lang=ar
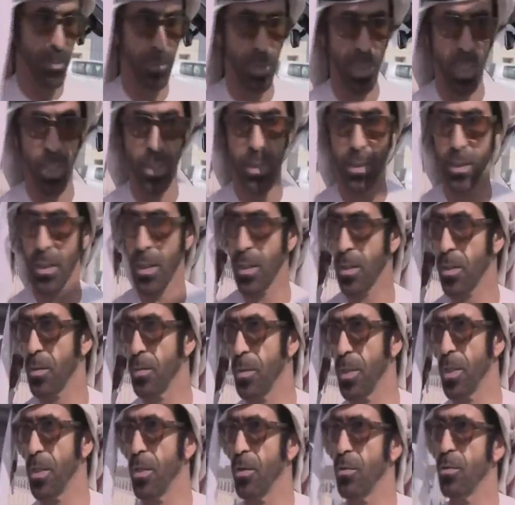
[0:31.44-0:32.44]
مشاركتنا
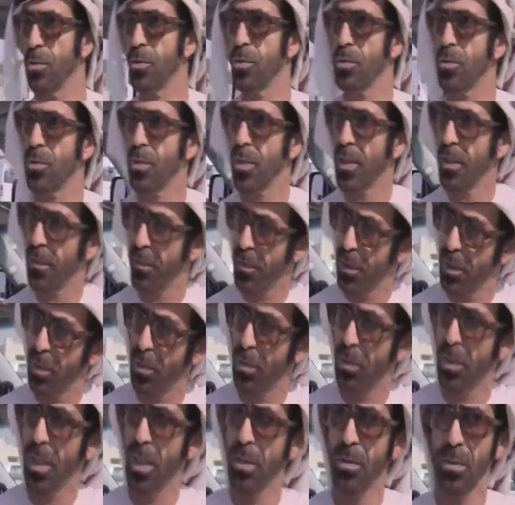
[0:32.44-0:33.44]
الكبيره وجودنا في
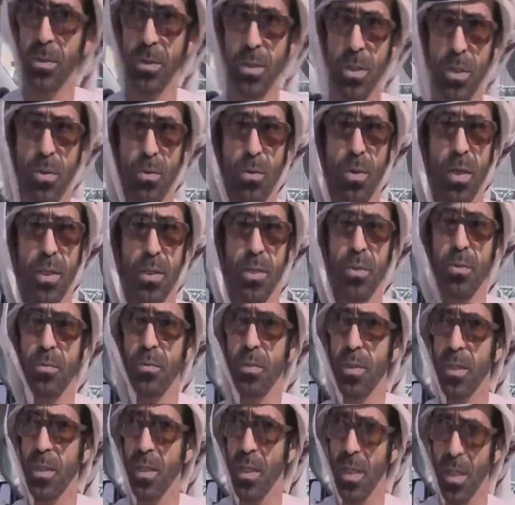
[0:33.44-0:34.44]
الدوحه وعند اخواننا
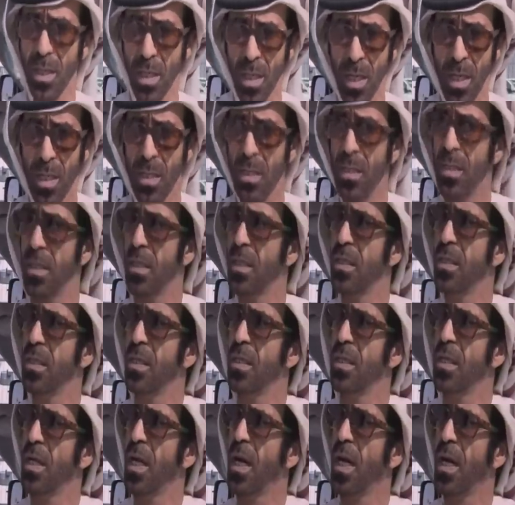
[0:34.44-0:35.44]
وبين اهلنا
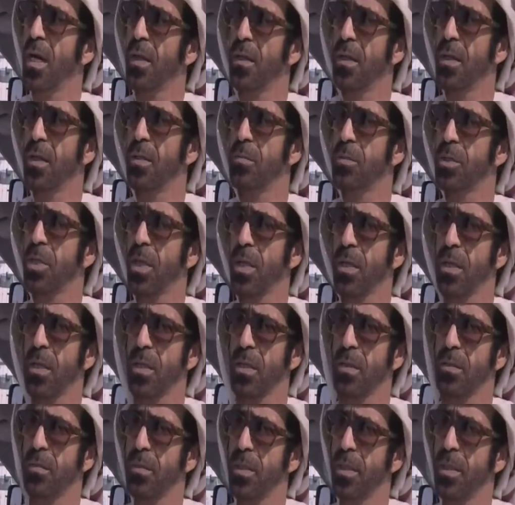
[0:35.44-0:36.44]
هذه هي المشاركه
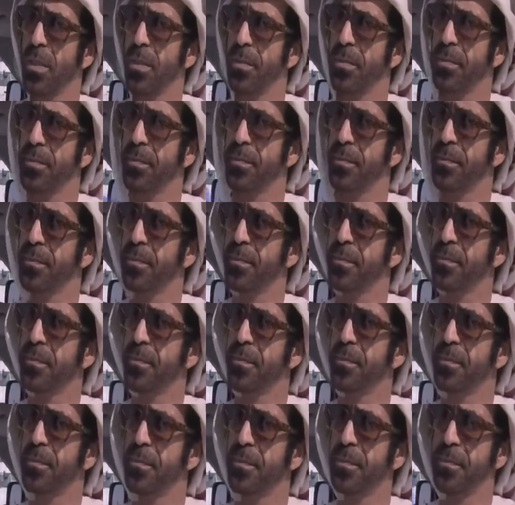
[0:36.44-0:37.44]
الكبيره. غايب عن
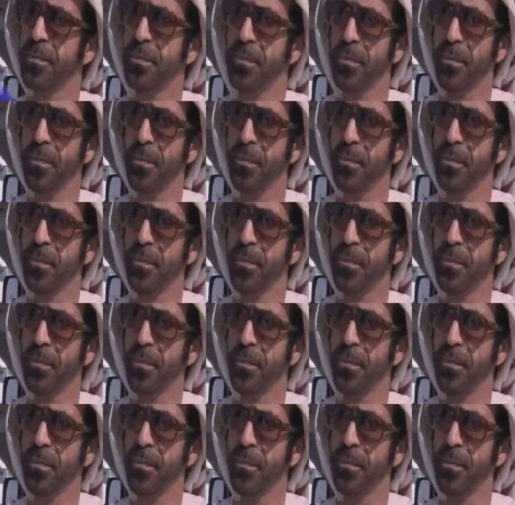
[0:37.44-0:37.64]
اشواط